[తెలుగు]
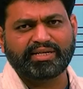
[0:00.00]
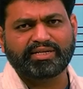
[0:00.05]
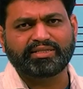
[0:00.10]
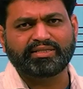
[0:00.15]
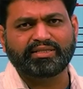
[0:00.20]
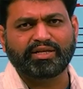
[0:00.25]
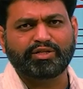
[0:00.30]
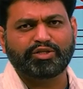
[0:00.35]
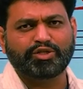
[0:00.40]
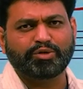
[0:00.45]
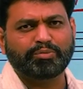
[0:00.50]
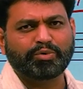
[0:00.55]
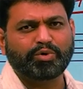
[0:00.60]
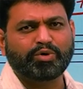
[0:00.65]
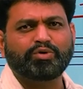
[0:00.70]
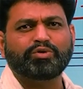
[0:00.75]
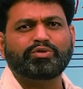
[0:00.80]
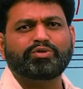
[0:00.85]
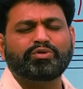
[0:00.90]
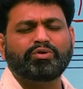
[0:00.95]
చేసిందని
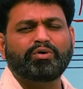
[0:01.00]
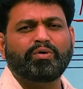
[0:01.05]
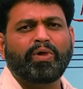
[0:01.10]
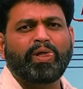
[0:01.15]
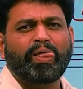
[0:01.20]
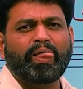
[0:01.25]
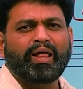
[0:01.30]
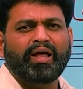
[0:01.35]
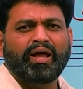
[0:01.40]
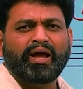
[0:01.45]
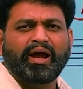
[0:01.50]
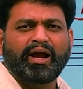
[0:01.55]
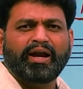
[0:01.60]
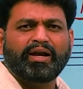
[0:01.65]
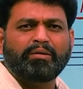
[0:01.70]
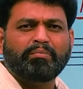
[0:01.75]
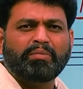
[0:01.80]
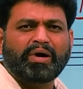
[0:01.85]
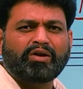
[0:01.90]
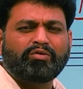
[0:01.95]
చెప్పుకోవచ్చు
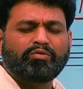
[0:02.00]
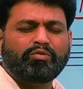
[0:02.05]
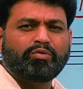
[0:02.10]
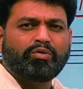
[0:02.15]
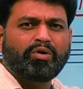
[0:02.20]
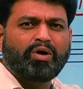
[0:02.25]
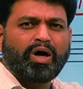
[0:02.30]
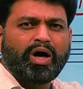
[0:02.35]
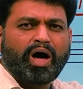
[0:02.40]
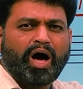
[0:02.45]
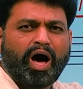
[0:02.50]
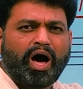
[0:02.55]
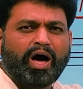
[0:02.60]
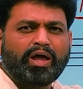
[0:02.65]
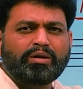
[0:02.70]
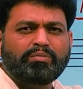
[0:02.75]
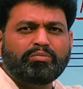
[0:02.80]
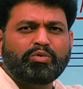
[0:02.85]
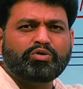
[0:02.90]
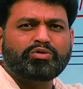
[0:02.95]
అండ్ మనం
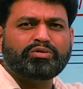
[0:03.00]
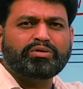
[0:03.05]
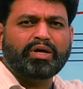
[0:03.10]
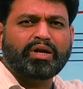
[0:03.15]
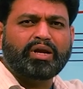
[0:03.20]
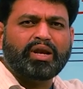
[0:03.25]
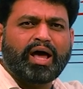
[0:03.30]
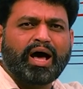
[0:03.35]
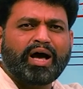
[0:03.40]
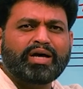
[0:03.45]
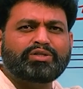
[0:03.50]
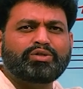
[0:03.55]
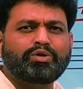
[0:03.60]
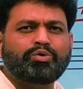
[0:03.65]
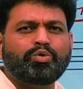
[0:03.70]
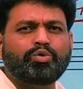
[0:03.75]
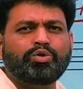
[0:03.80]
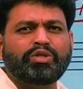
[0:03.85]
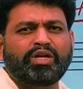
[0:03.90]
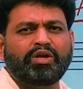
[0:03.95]
ఆల్మోస్ట్ లాస్ట్
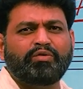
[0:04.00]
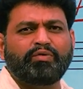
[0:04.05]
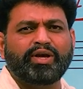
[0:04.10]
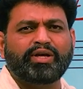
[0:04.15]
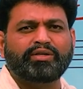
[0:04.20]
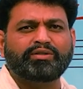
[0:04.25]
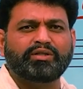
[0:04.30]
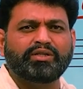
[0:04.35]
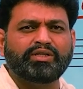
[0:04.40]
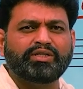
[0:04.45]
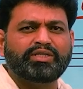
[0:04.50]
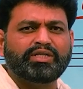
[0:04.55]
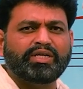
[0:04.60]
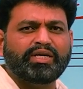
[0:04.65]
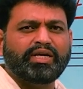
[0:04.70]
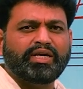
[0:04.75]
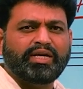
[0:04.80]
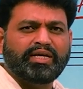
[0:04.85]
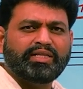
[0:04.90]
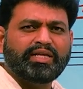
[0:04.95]
టూ త్రీ వీక్స్ నుంచి
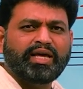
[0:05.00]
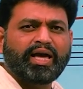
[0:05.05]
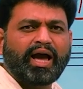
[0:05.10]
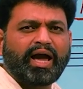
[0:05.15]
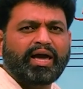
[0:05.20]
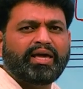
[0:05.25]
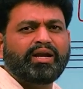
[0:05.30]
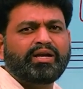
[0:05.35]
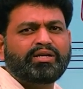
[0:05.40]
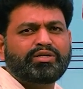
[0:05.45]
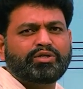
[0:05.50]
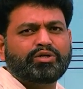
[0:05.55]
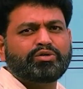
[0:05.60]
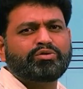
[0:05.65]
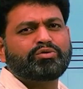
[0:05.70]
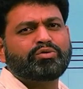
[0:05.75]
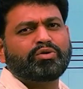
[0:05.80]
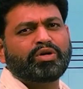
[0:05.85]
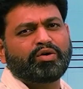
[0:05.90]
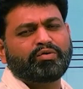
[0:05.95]
ఇదే హైలైట్
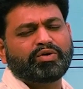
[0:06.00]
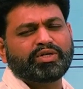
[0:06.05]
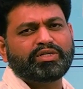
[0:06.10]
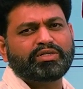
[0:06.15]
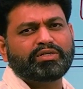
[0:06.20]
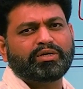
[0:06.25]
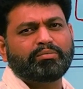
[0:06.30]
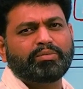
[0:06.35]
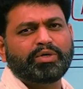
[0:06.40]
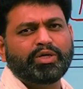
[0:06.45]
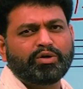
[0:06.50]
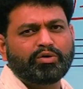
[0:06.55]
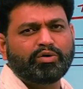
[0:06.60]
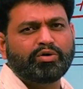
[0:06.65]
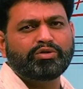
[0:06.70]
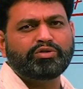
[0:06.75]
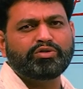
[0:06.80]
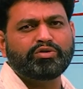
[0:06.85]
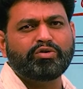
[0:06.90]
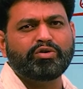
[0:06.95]
చేస్తూనే వచ్చాం ఈ
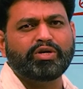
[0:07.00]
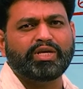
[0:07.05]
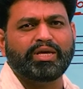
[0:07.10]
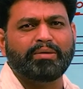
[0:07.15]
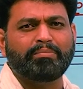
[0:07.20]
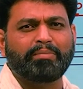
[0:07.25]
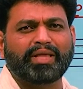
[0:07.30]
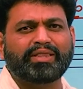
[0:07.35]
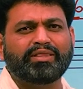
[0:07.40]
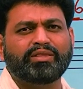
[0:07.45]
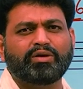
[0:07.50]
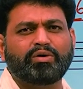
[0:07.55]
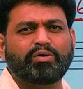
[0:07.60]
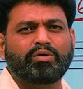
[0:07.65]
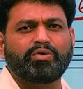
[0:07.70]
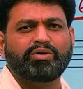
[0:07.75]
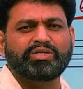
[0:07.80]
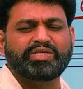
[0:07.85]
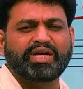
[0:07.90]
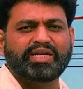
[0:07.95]
రోజు ఈ మంత్
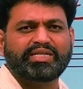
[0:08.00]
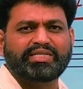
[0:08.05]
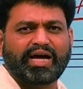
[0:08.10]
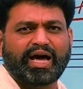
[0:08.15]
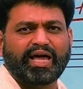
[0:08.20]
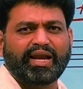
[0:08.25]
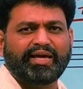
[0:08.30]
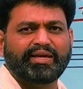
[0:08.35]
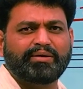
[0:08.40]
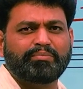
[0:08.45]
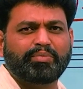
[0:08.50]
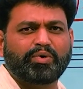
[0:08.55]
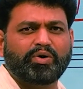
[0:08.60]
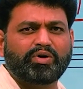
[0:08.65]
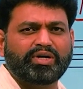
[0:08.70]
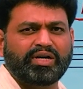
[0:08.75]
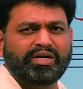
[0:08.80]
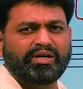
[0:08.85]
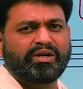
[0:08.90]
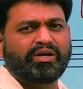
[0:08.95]
క్లోజింగ్ చాలా
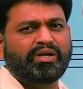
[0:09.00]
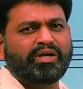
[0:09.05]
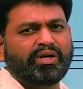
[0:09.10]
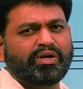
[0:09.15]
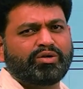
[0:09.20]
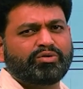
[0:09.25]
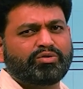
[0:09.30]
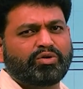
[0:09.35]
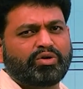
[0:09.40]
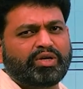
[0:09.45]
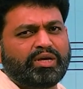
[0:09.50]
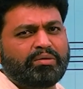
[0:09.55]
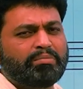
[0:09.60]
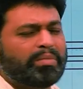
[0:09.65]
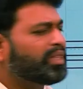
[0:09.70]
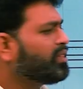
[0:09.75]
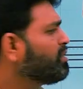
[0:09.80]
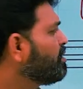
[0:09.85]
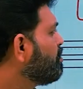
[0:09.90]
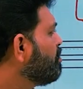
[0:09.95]
ఇంపార్టెంట్ సో ఈ
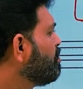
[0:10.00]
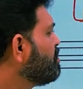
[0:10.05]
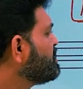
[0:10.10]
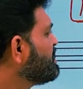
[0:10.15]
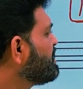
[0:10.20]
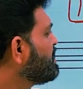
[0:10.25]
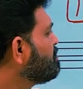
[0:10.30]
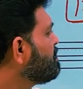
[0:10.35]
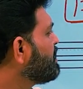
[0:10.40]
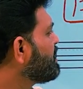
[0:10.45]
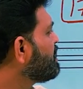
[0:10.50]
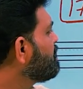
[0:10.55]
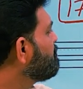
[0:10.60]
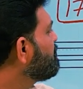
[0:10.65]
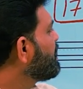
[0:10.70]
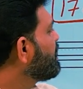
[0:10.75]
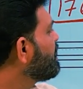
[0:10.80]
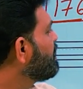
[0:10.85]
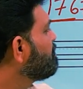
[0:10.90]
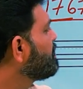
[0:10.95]
మంత్ క్లోజింగ్ బట్టి
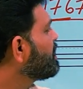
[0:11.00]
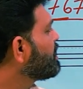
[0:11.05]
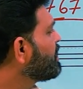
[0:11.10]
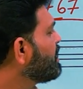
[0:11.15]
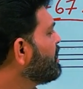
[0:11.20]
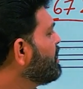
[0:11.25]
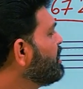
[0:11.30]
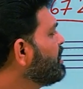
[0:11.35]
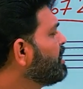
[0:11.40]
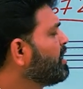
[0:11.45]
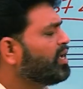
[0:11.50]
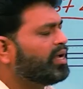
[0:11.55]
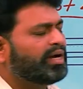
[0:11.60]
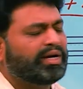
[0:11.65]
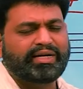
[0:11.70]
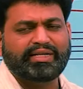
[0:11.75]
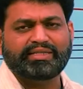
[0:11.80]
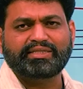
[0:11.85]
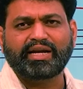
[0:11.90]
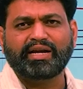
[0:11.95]
మళ్ళీ మనకి
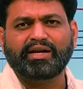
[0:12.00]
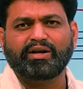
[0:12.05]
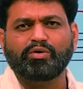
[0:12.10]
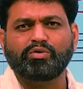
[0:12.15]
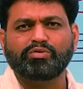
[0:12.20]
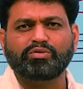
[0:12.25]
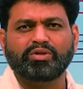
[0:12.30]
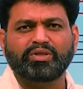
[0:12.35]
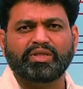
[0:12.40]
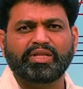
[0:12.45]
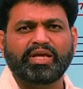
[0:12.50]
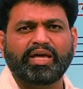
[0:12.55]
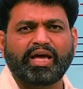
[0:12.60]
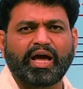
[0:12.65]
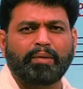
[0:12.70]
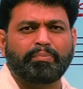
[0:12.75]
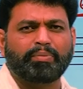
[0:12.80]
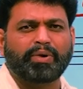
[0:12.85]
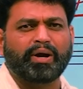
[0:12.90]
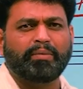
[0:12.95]
డిసైడ్ అవుతుంది
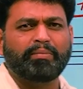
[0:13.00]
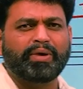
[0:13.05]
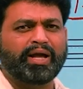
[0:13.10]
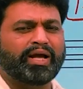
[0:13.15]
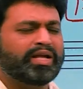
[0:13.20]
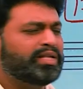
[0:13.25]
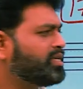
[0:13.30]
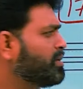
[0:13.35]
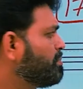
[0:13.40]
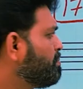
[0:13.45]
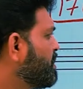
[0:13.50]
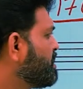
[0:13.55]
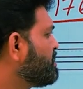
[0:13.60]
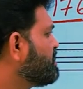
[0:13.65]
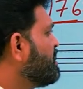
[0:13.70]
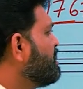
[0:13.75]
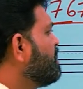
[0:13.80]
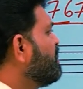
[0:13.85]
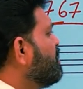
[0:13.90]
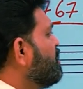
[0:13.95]
అప్కమింగ్ అని
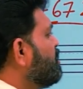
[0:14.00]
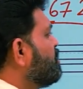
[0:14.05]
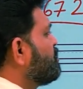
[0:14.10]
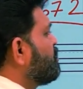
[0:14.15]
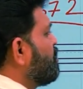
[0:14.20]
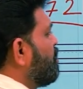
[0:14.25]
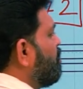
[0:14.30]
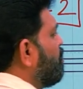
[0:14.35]
చెప్పేసి సో